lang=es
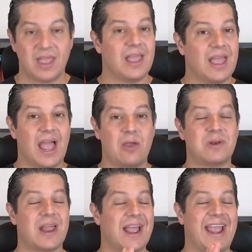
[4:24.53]
Hay
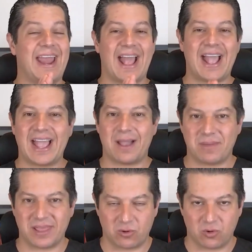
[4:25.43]
una gran
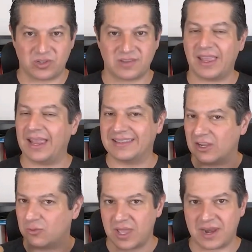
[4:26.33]
gama de cosas y se
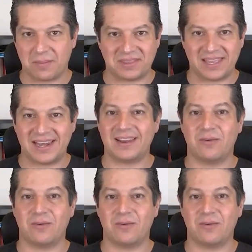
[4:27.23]
los voy a repetir